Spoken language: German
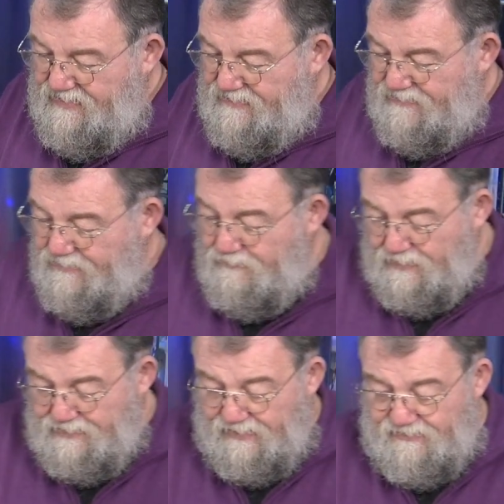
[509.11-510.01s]
äh,
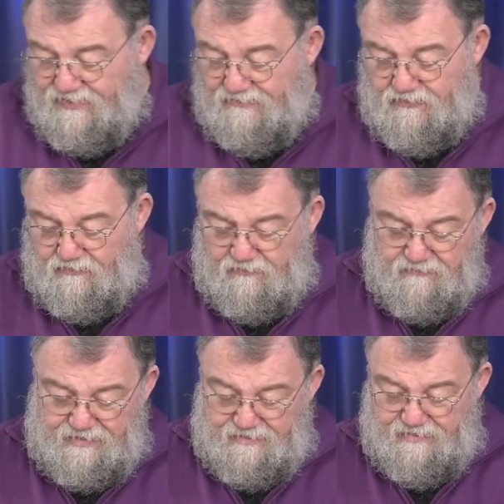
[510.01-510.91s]
man das dafür
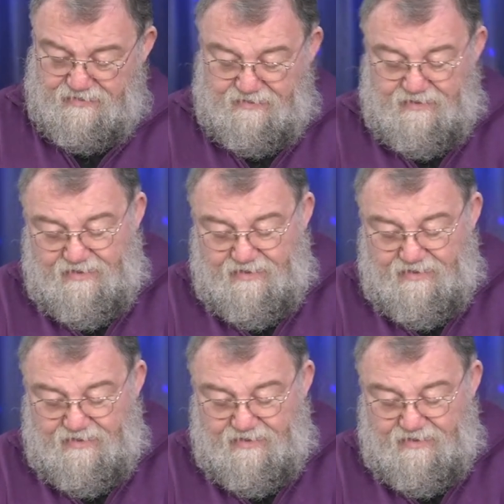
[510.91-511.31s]
verwenden kann.